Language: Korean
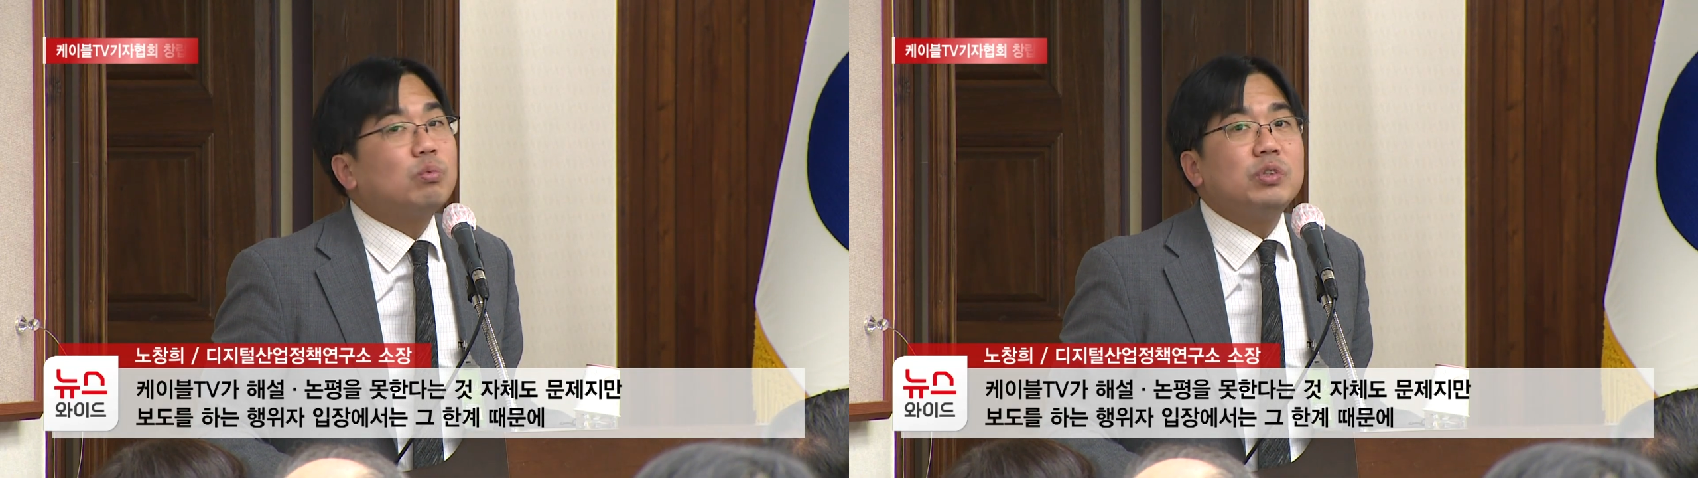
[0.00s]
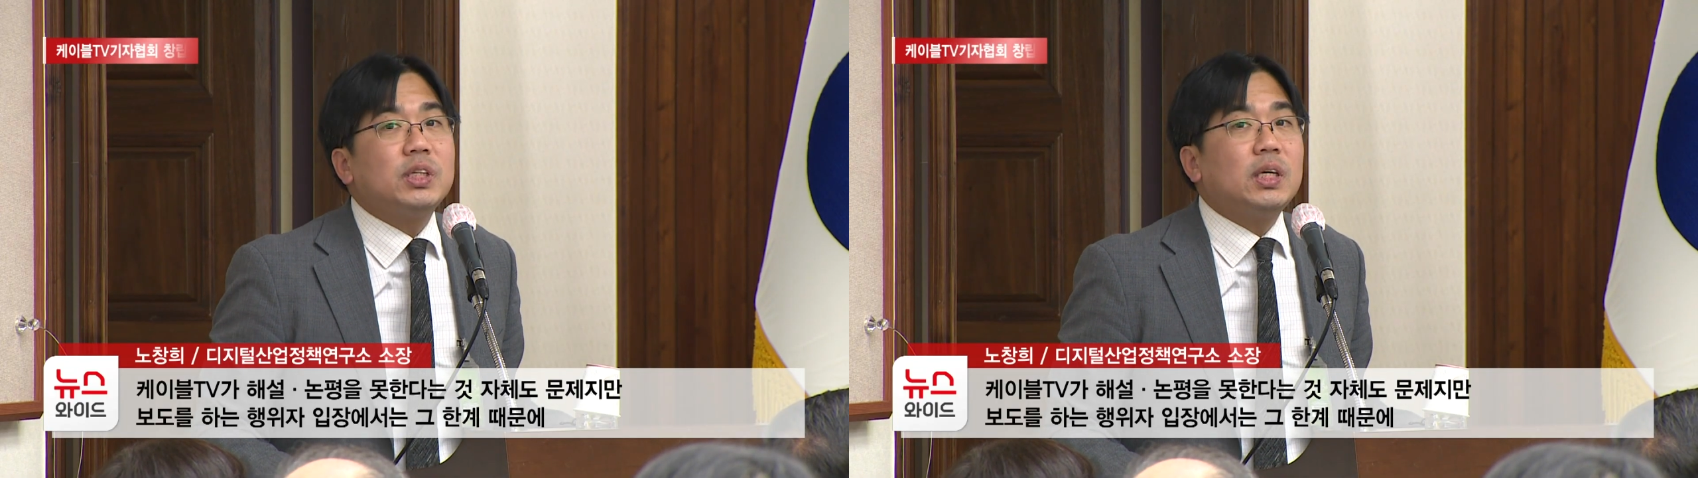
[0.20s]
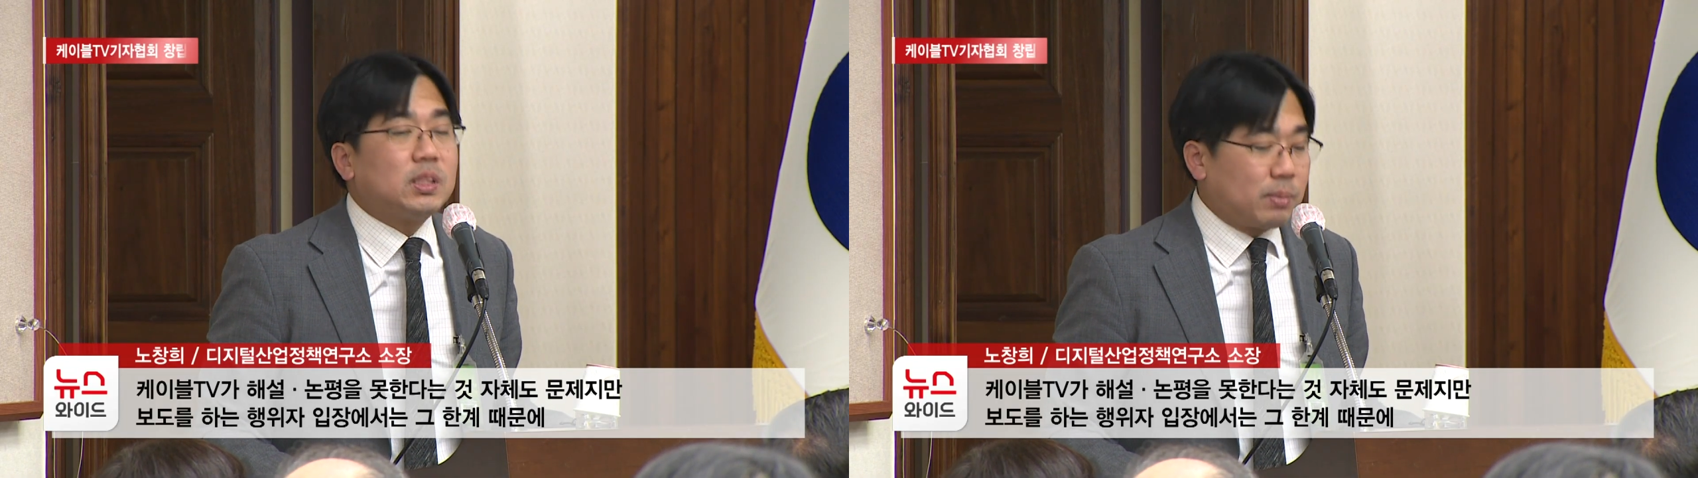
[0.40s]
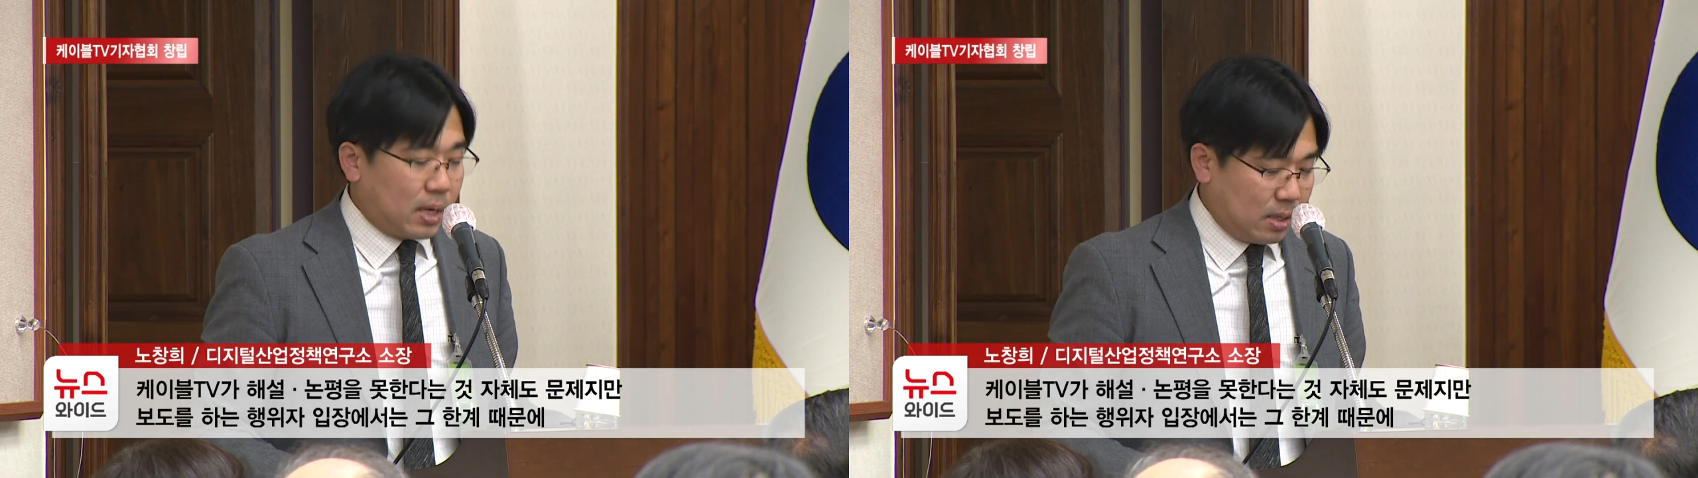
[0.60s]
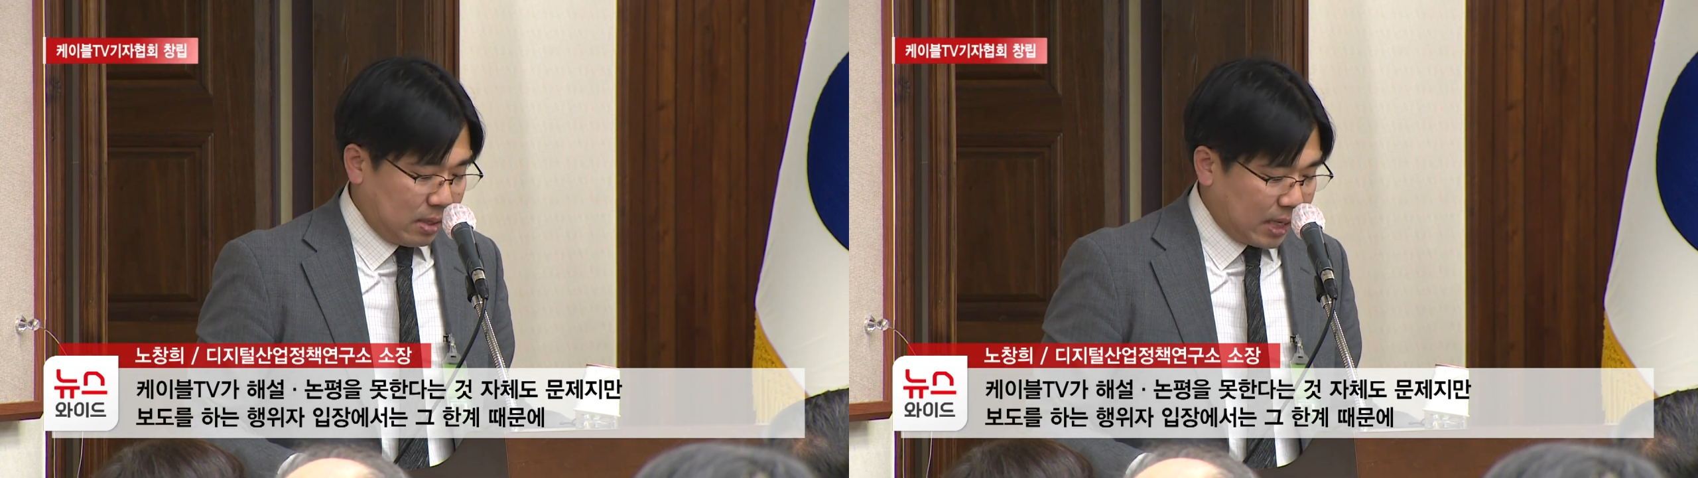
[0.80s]

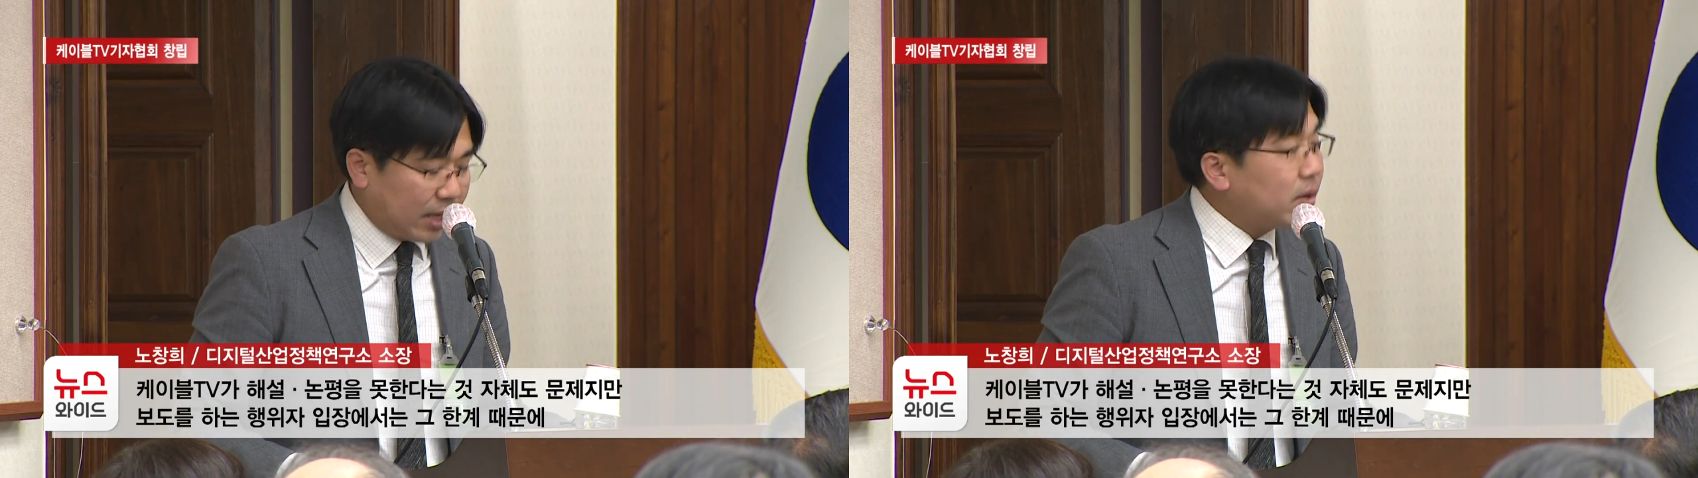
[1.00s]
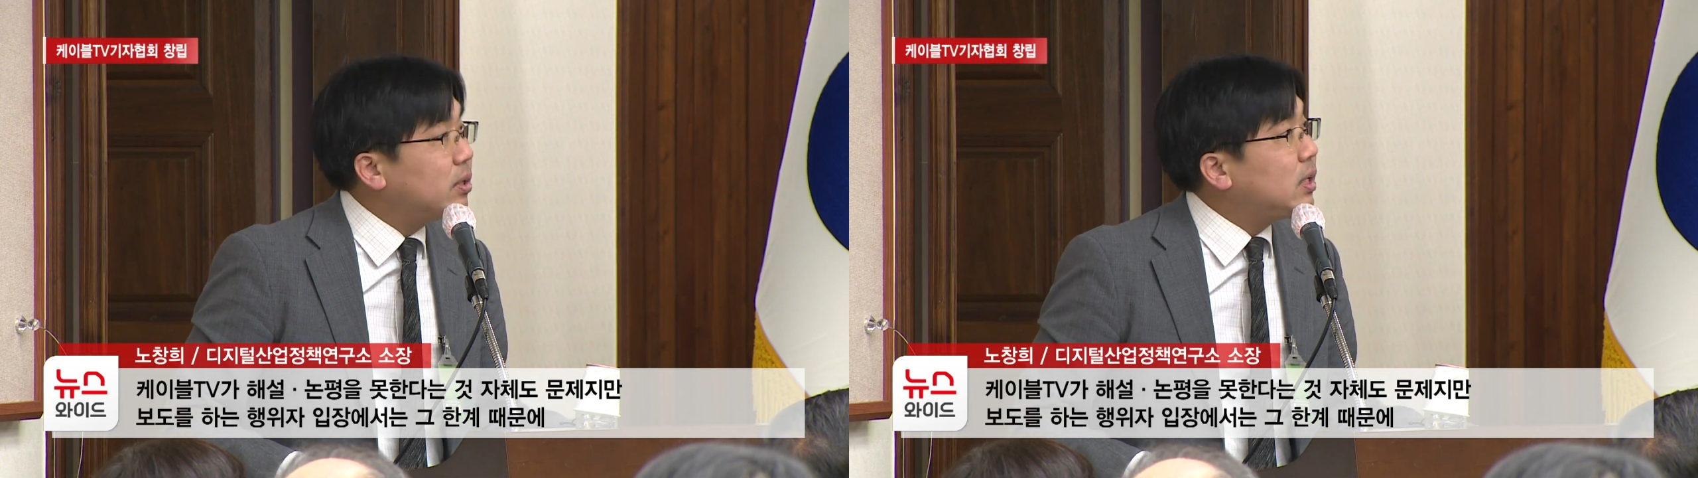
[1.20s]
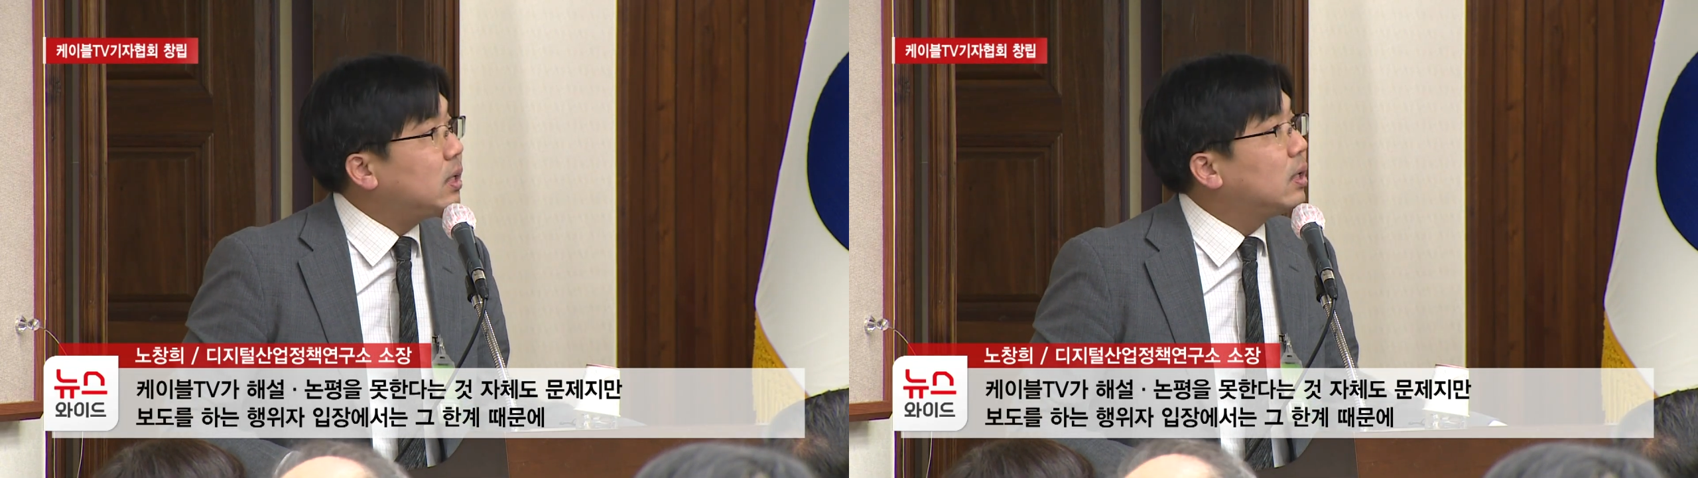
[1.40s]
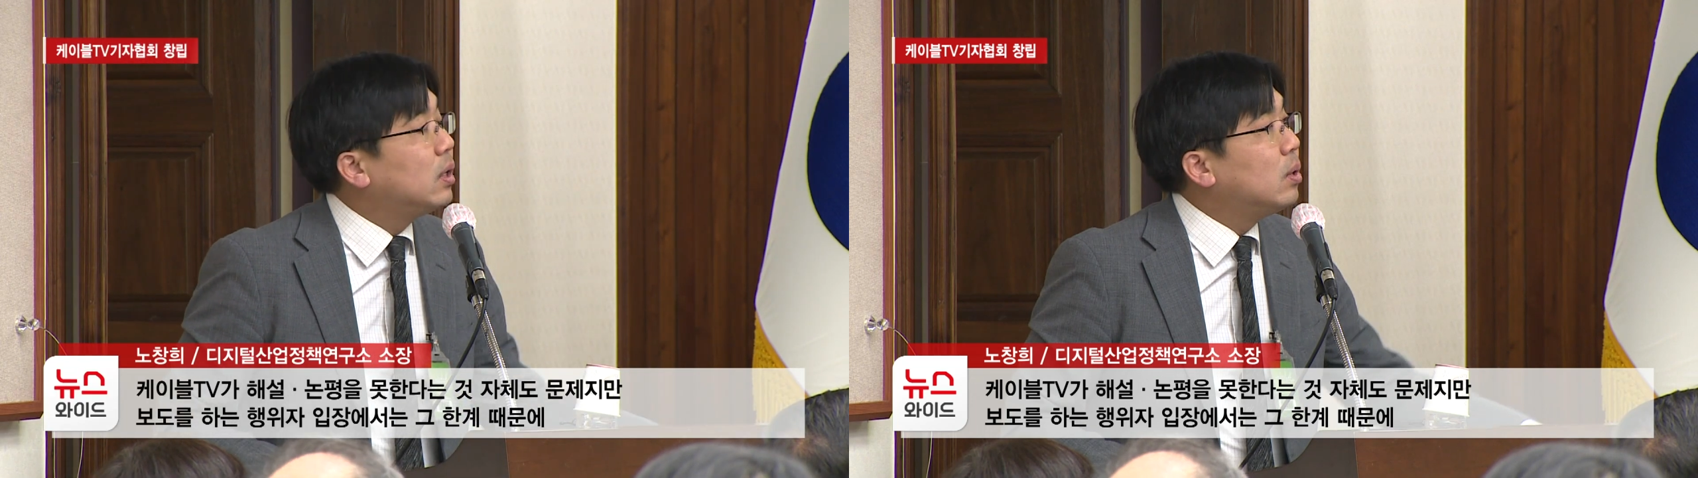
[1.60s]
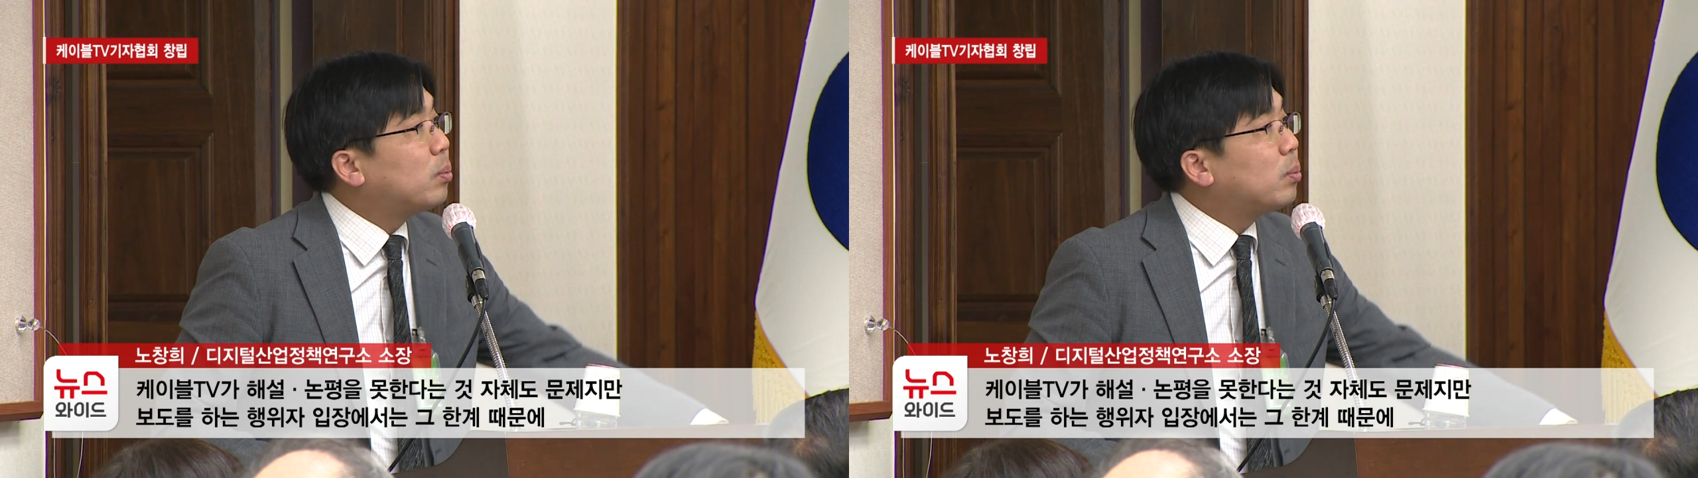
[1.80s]
문제이지만 당연히